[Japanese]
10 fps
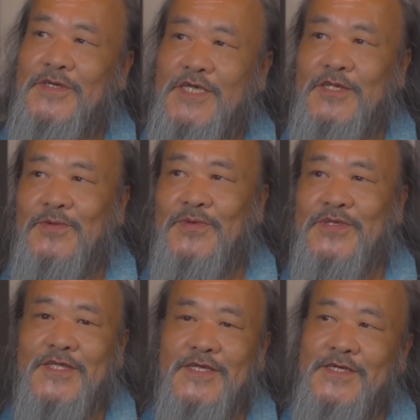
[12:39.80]
日昨日
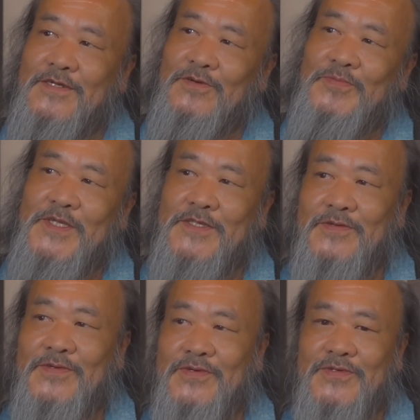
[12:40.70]
いただいた
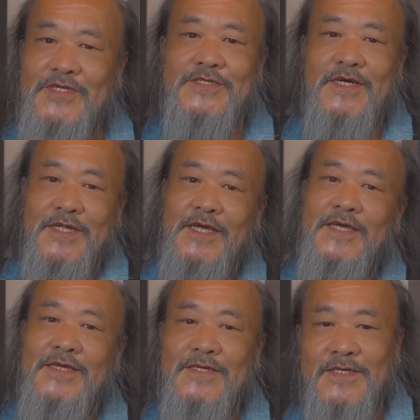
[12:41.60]
コメントですか
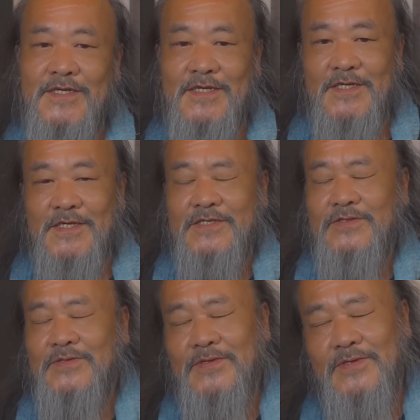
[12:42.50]
ねそ
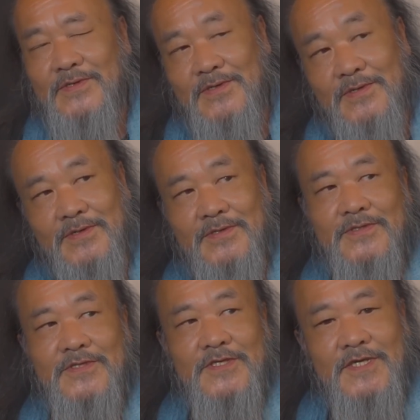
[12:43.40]

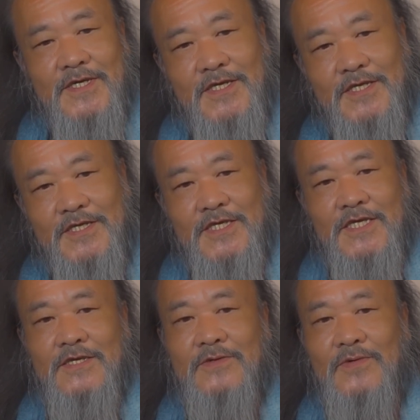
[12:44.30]
の
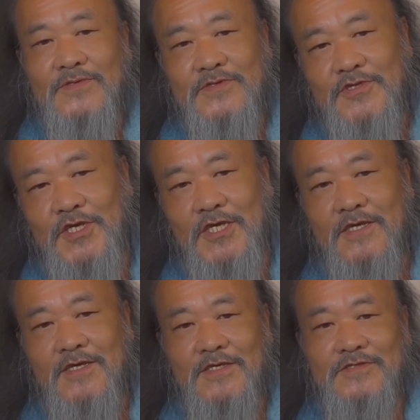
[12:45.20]
日本
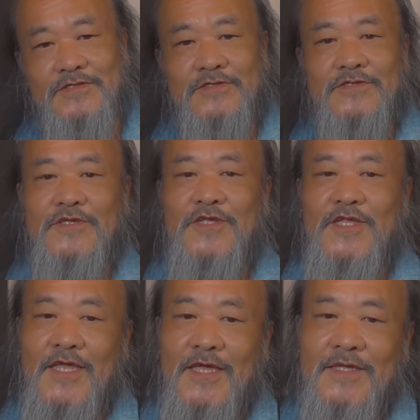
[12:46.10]
DS っ
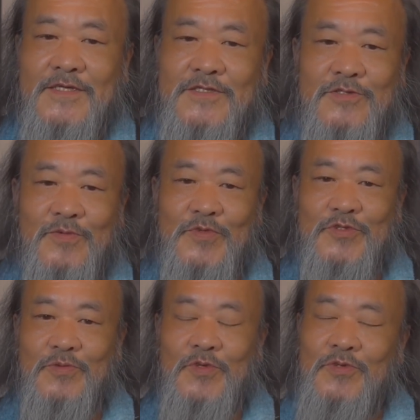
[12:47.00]
てそも
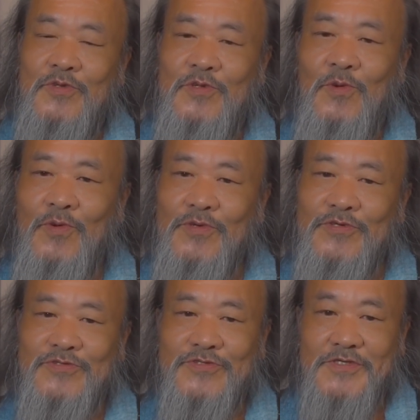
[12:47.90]
そもどうい
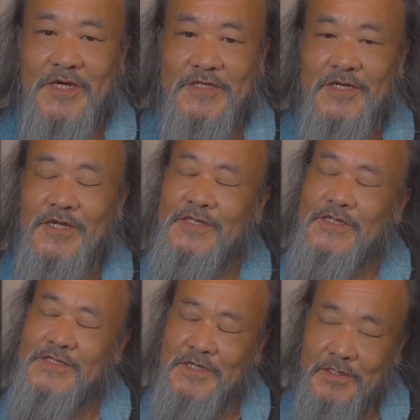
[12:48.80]
う姿なん
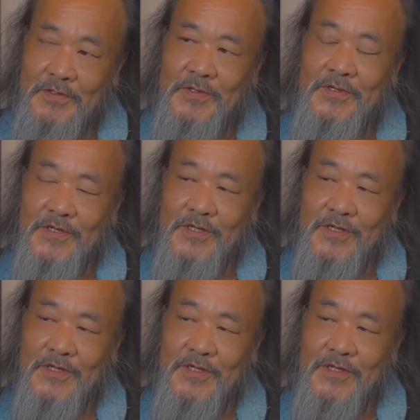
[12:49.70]
ですかと。